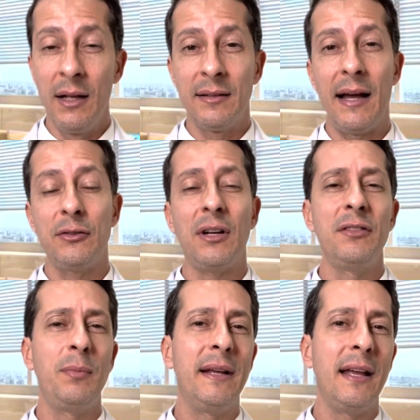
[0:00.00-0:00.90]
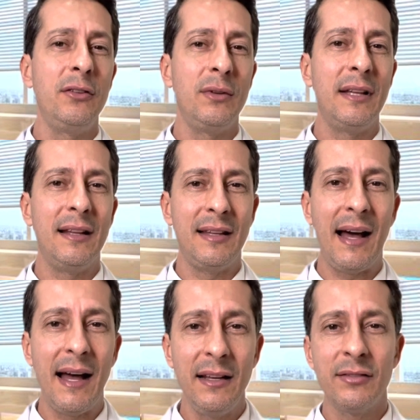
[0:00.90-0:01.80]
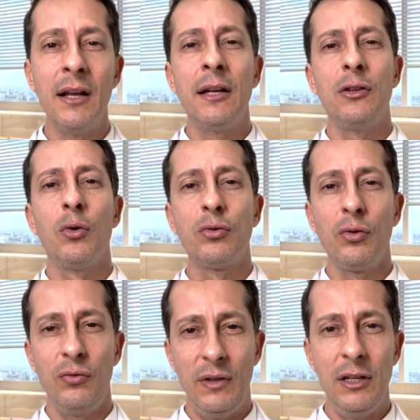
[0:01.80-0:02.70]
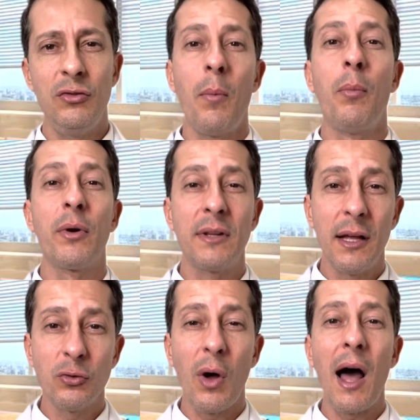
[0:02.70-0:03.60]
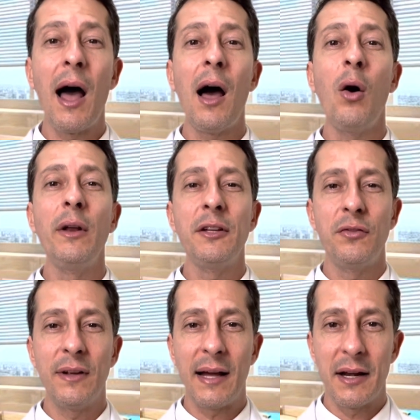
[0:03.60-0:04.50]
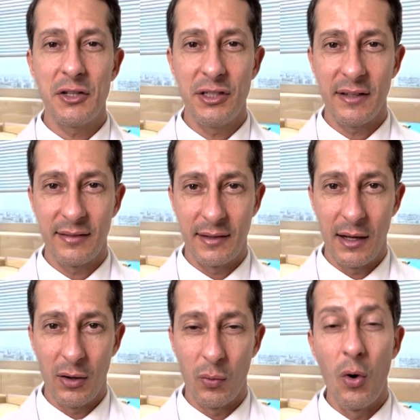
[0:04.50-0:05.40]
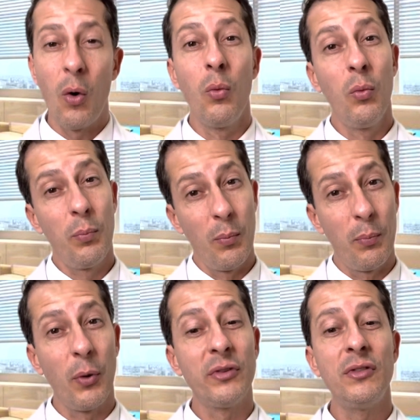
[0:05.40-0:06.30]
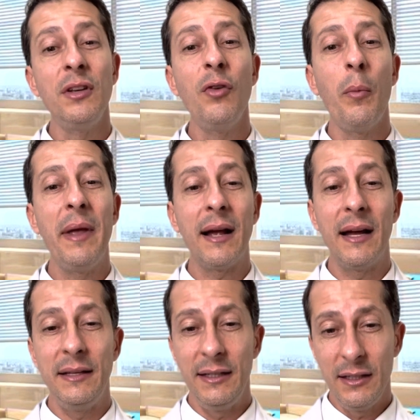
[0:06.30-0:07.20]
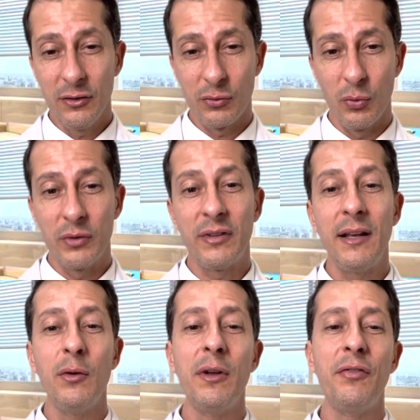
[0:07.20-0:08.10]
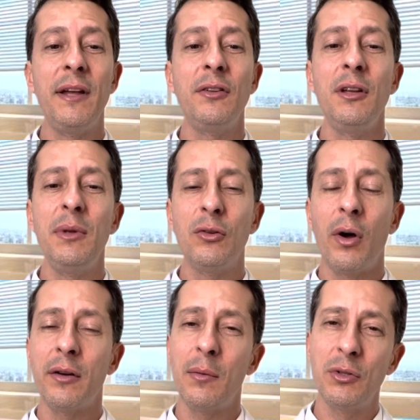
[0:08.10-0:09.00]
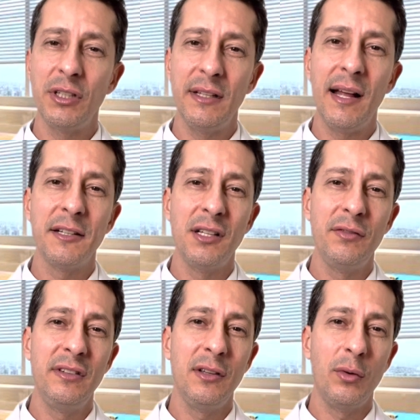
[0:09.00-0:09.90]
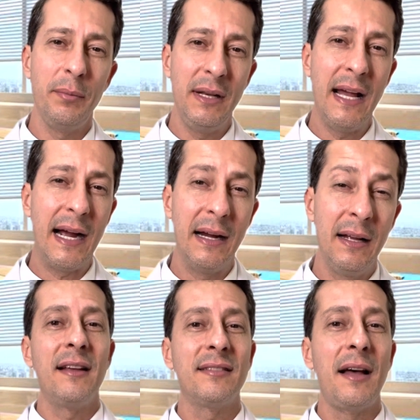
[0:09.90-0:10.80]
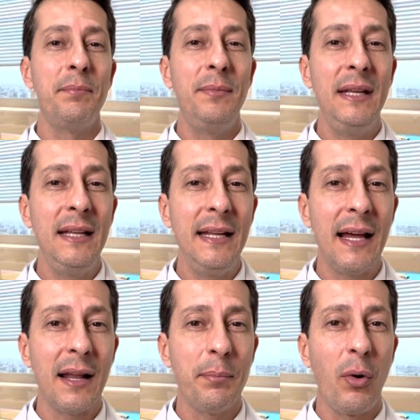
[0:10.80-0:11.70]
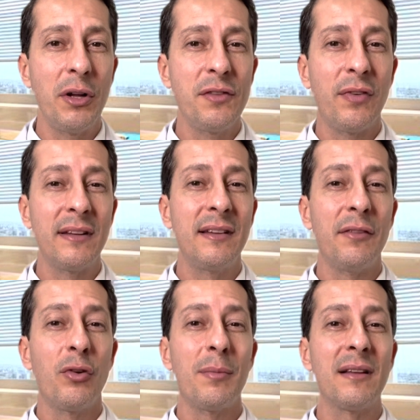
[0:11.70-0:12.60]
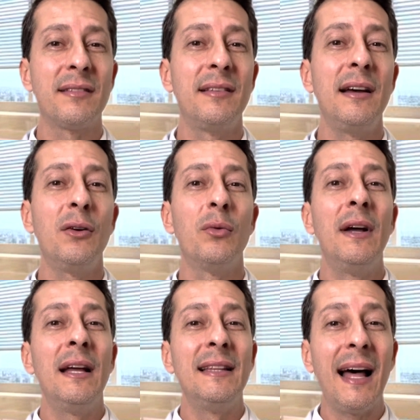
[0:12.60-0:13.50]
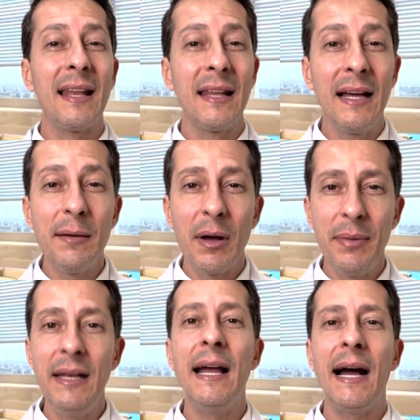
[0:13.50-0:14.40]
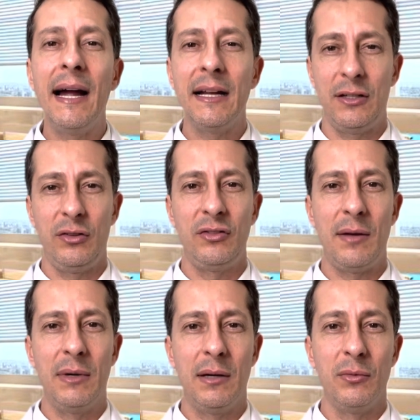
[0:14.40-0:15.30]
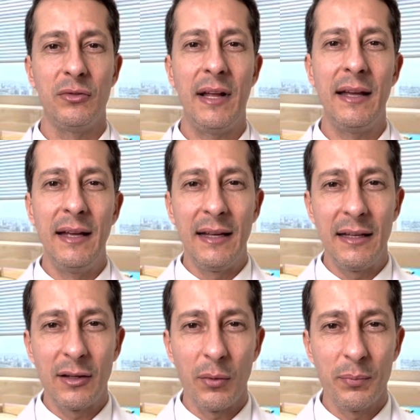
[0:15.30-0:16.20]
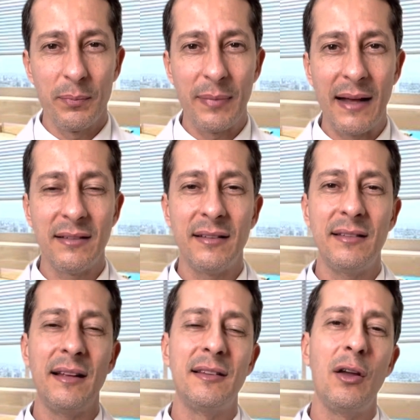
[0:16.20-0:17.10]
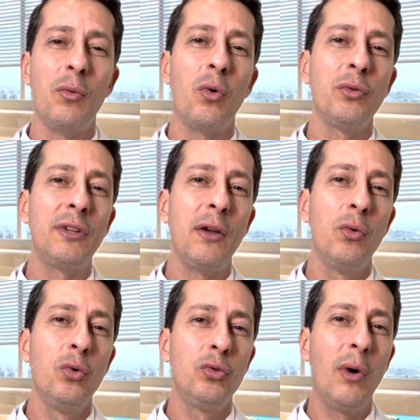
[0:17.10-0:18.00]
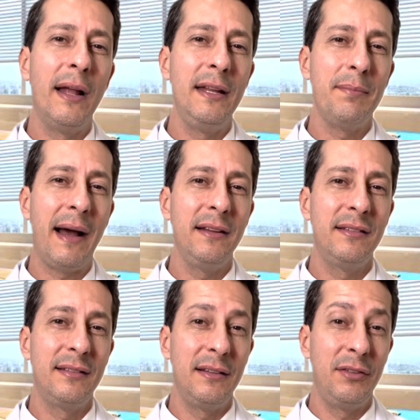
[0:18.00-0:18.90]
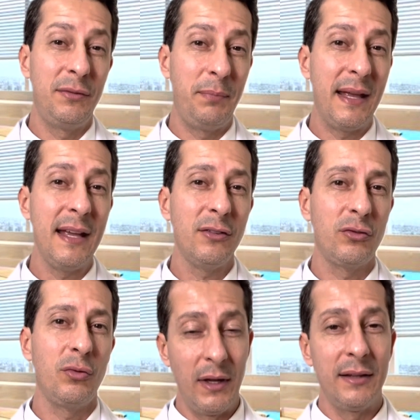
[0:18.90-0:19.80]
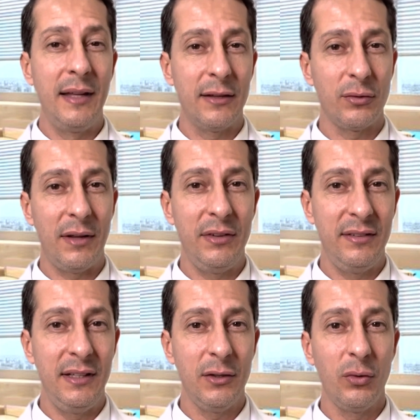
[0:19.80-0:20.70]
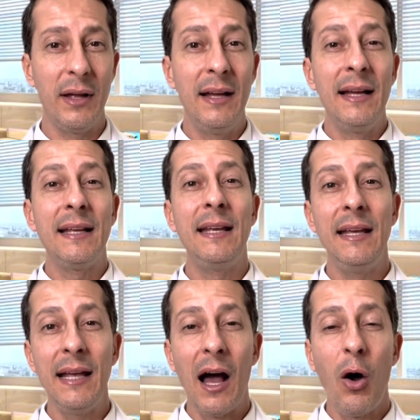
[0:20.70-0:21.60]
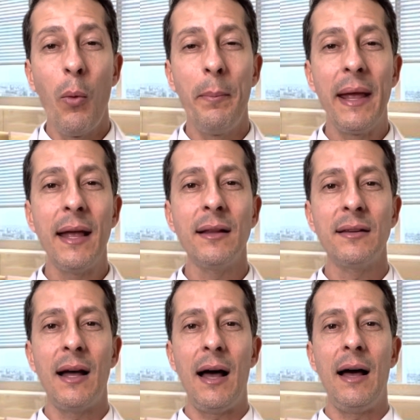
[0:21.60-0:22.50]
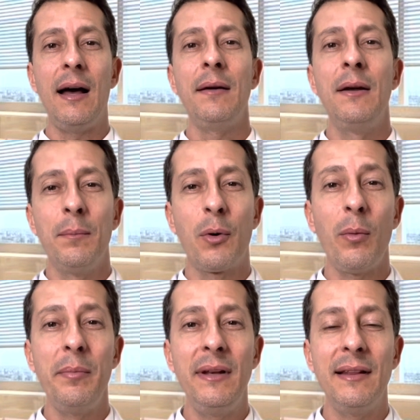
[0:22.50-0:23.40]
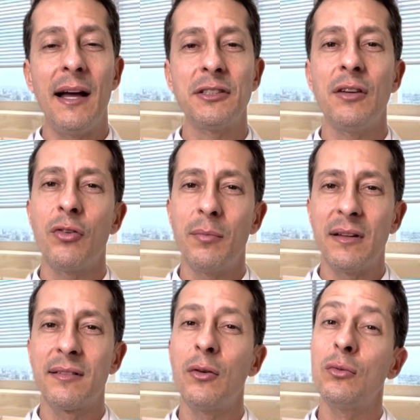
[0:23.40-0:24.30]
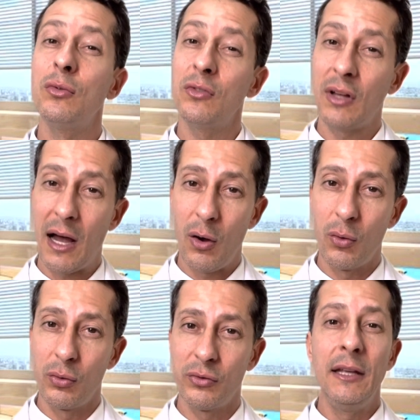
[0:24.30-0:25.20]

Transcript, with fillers: Tá? Eu já expliquei isso em detalhes em outros vídeos. Portanto, ao lentificar a digestão, um possível mecanismo seria um efeito inibitório na motilidade da vesícula biliar. Essa bile ela pode fazer a formação da lama biliar, que nós chamamos, né? que então passa-se a ter um conteúdo ali mais espesso, dentro da vesícula que aumenta a probabilidade da formação dos cálculos.